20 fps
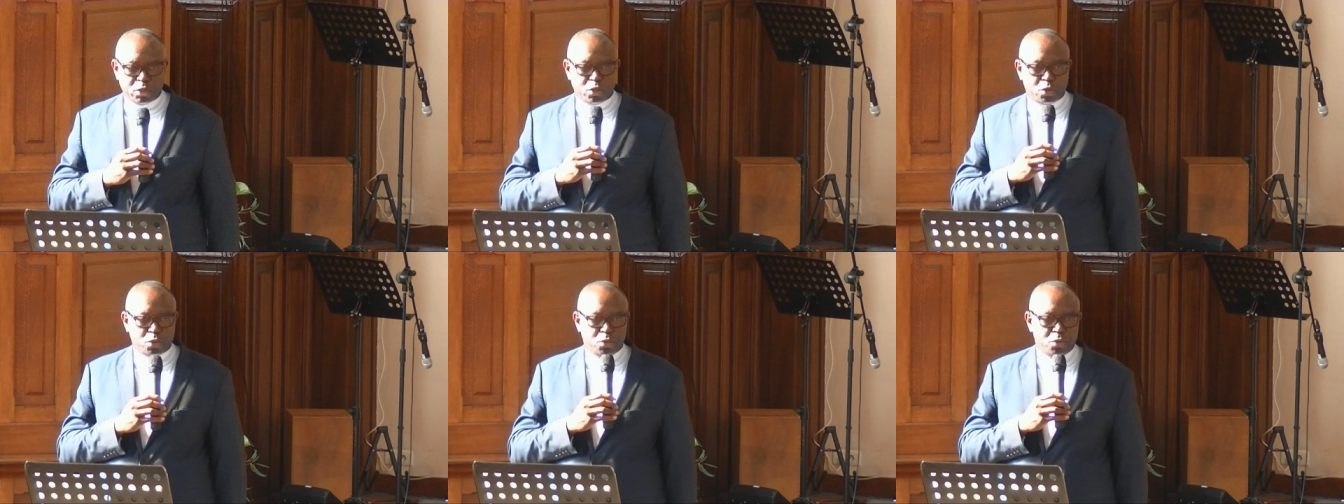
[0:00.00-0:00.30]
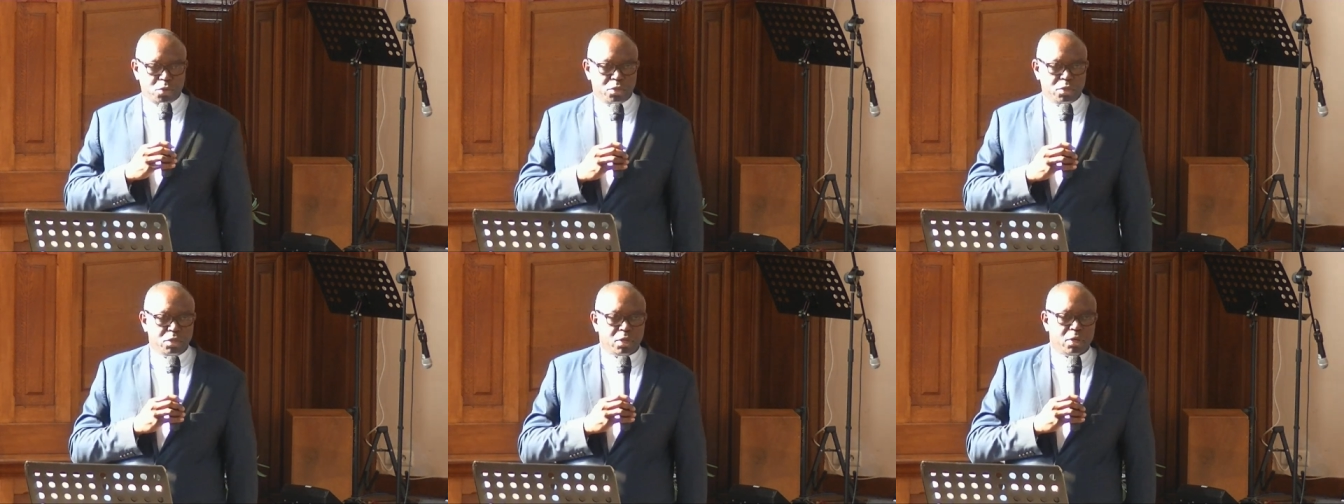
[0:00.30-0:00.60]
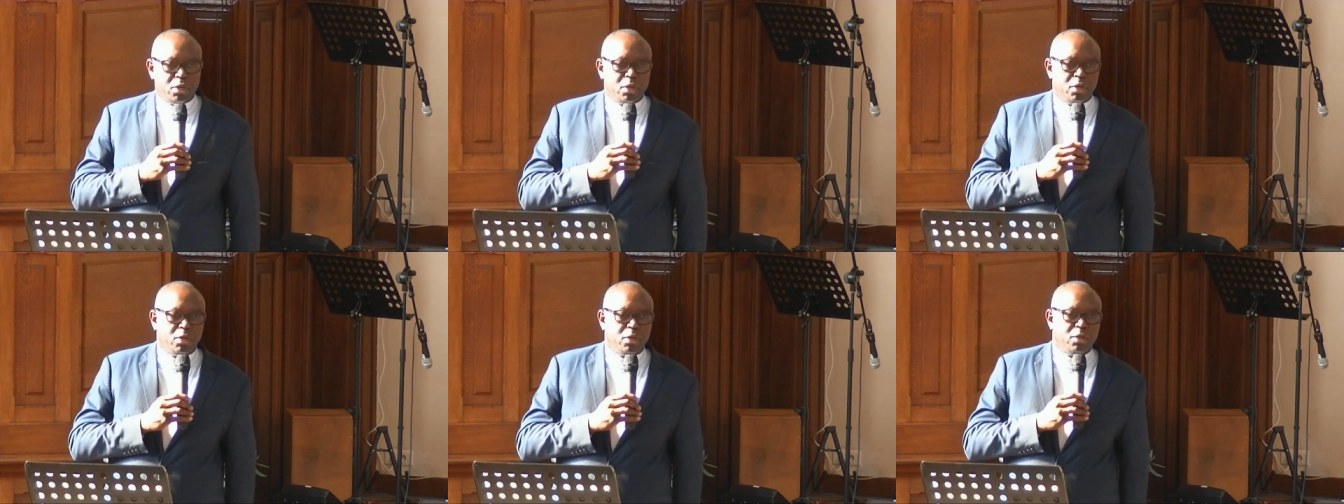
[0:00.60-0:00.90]

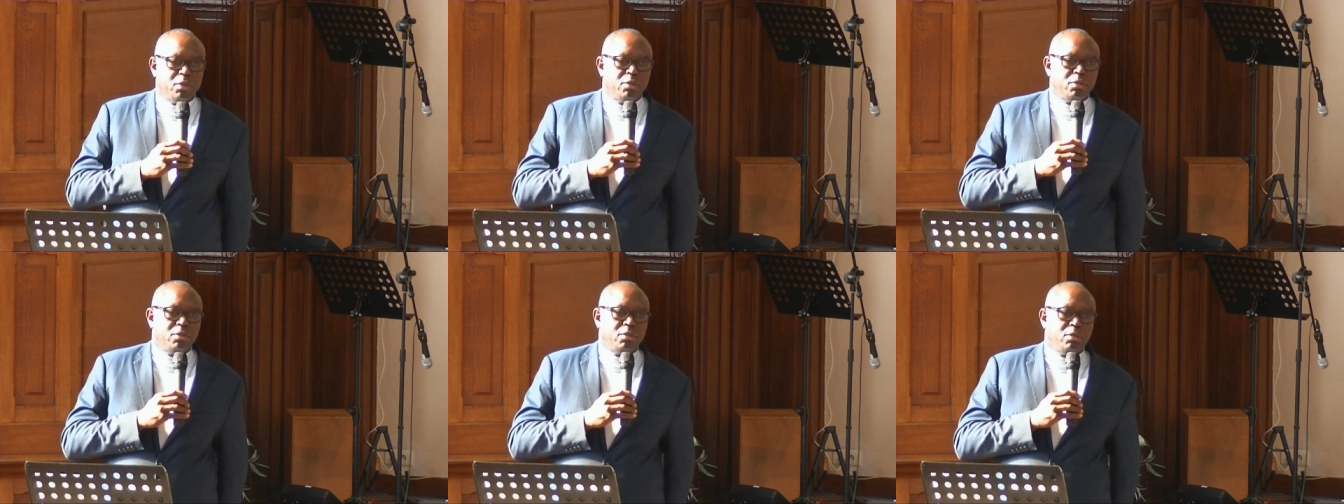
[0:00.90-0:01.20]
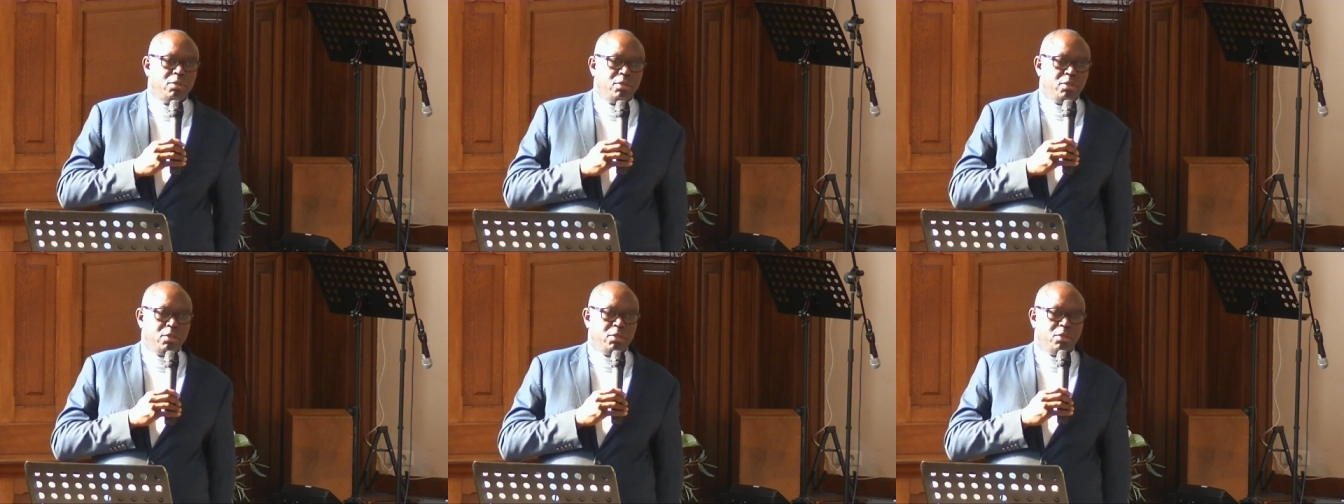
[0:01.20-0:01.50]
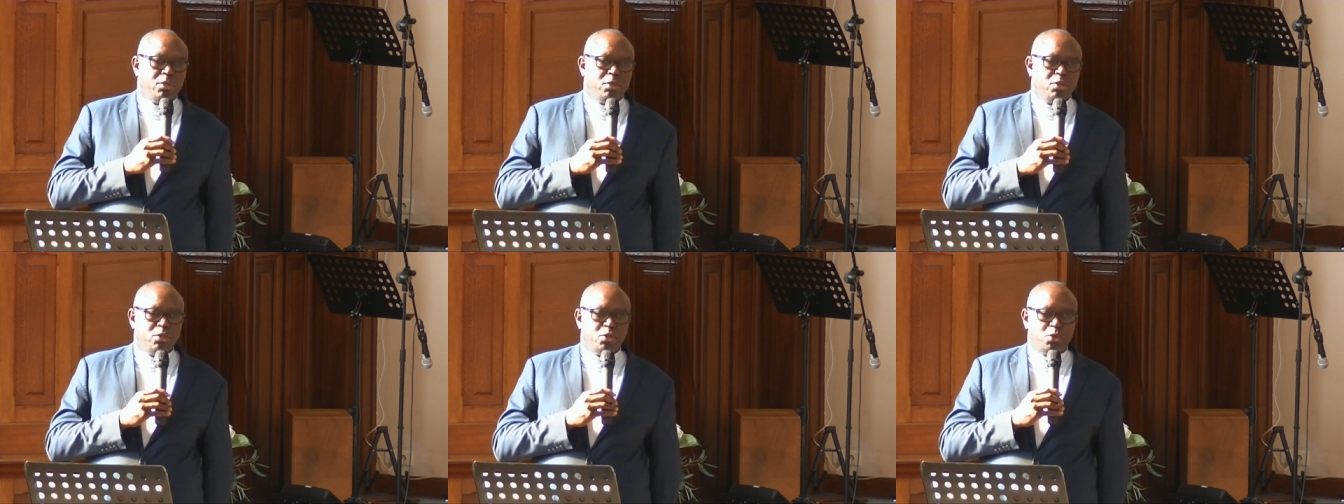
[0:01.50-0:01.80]
sur euh,
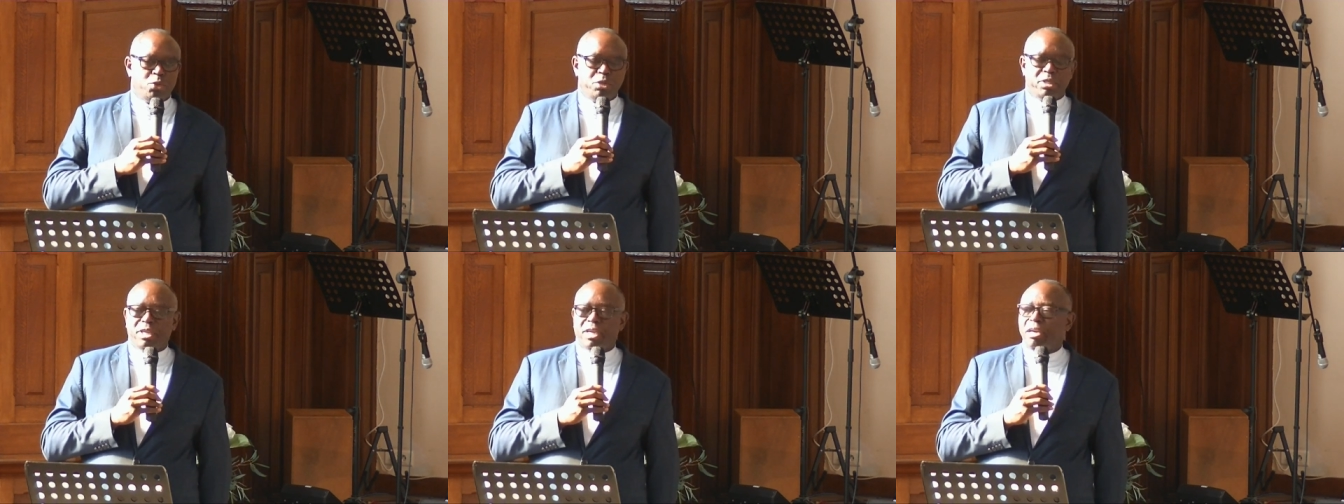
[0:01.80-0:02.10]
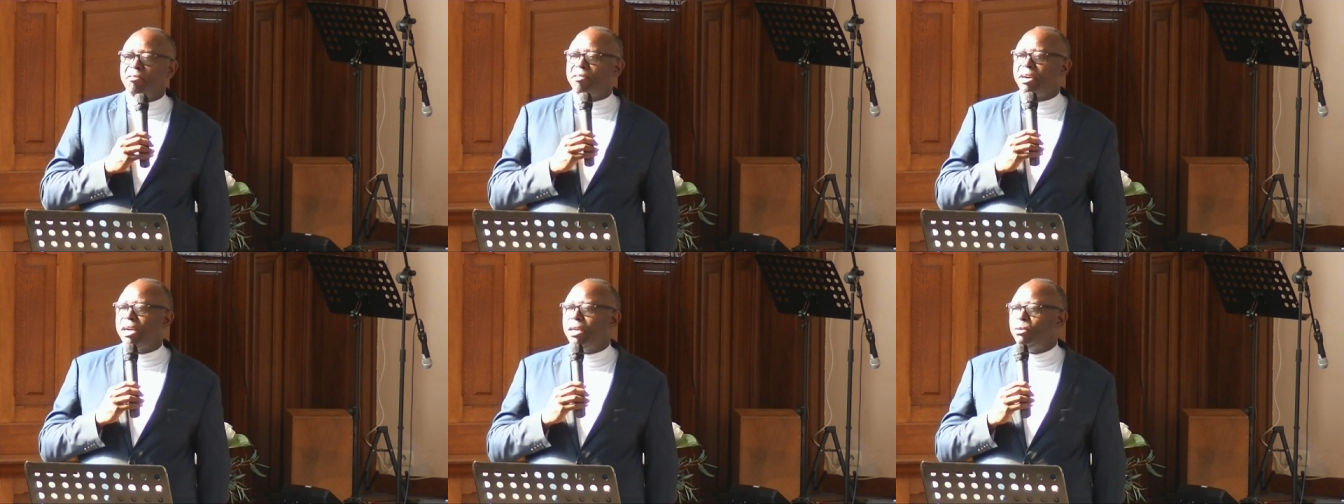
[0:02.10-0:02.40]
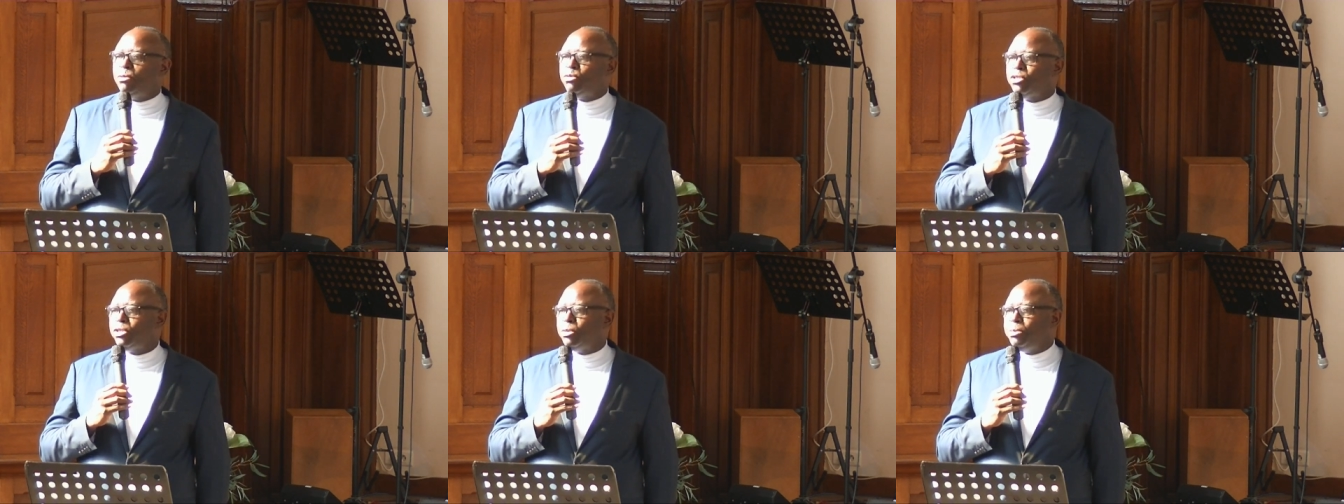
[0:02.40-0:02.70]
ce travail
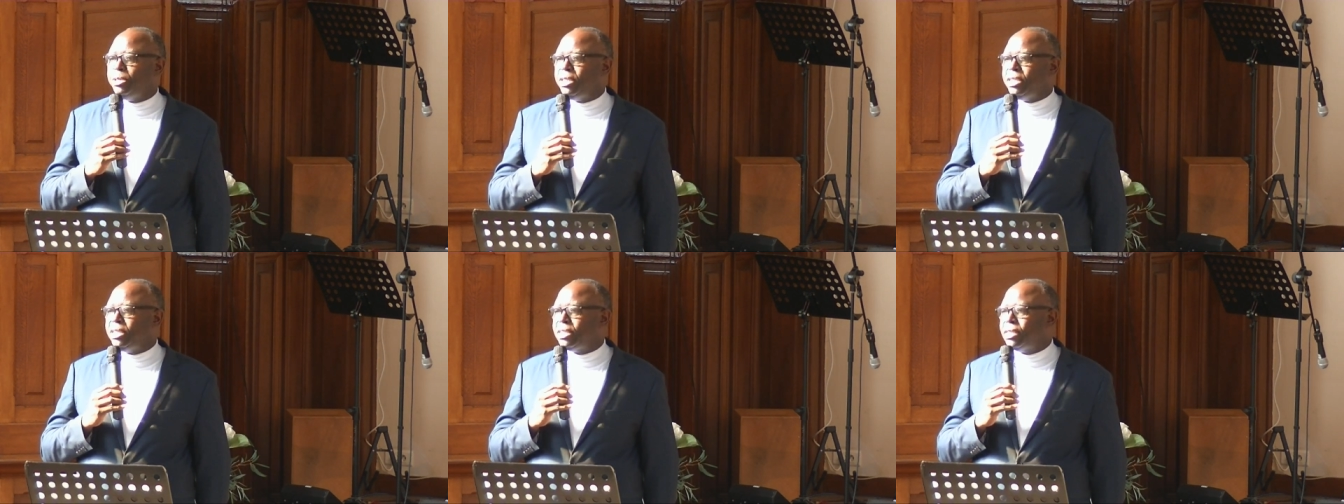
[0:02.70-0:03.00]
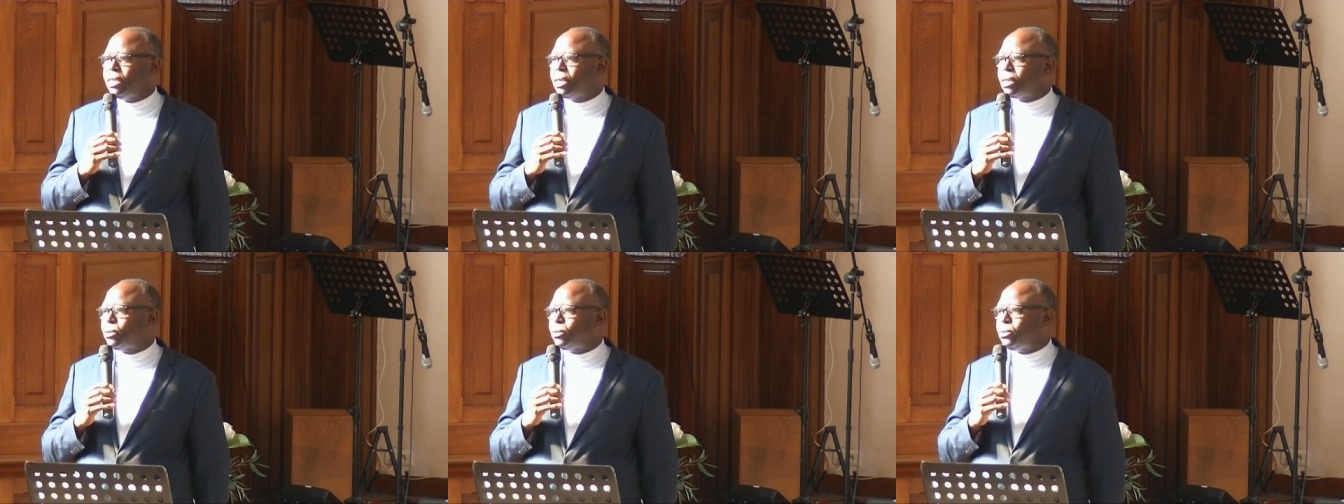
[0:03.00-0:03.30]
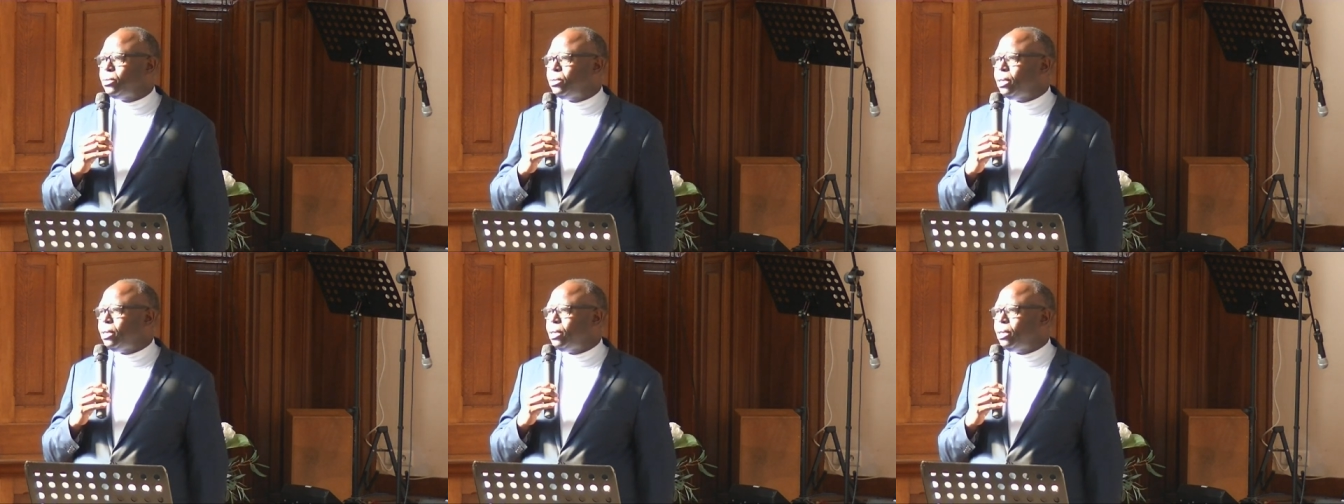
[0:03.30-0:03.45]
ou ce ministère de